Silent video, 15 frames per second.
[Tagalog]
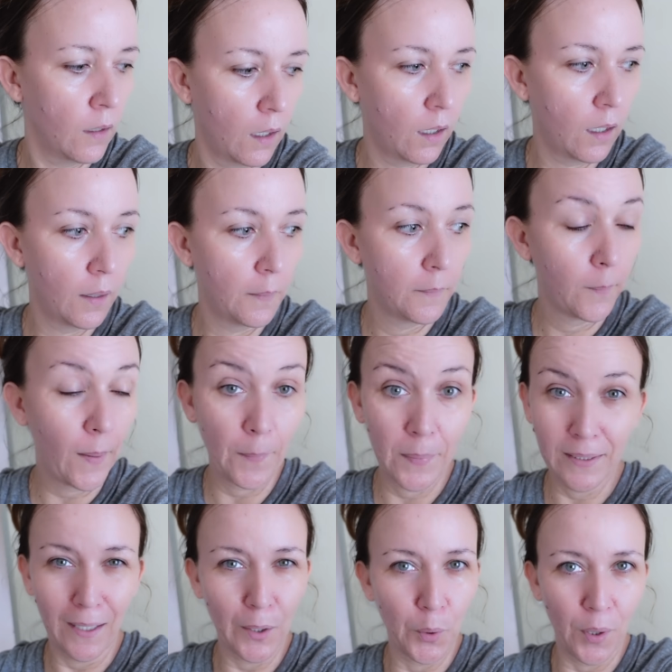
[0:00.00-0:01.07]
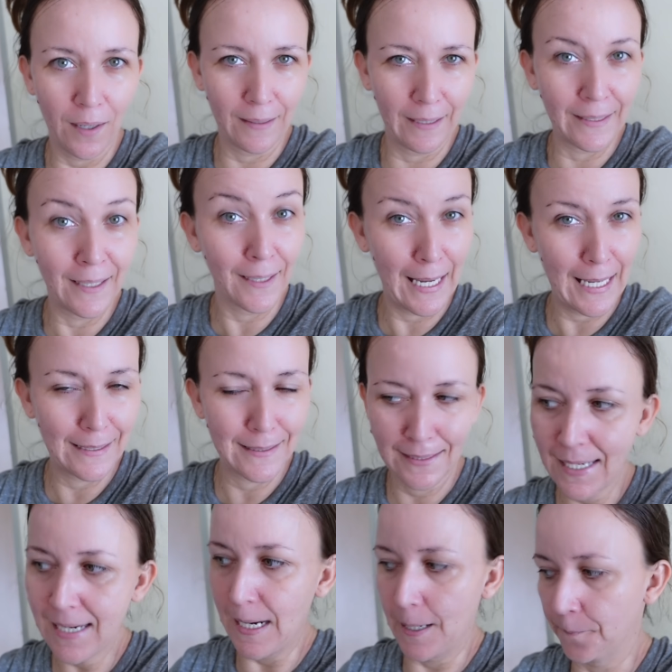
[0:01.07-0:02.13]
uh, mapapatay ko kagad ang
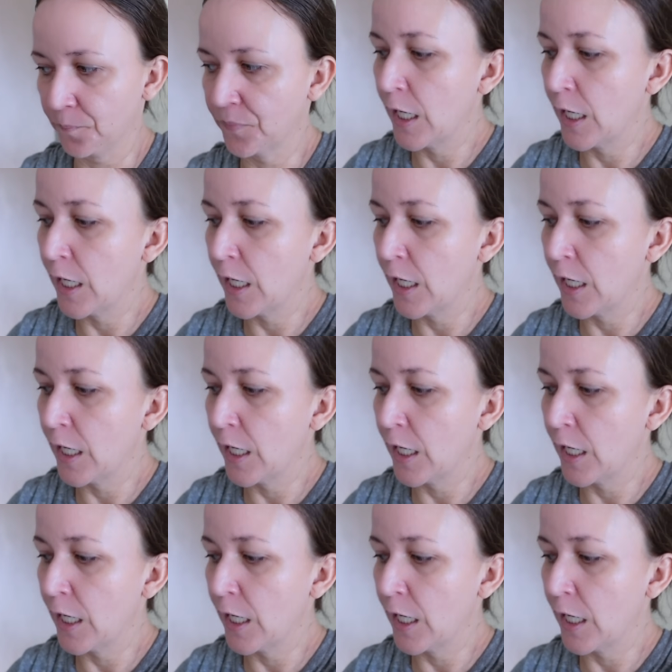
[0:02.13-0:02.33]
AC.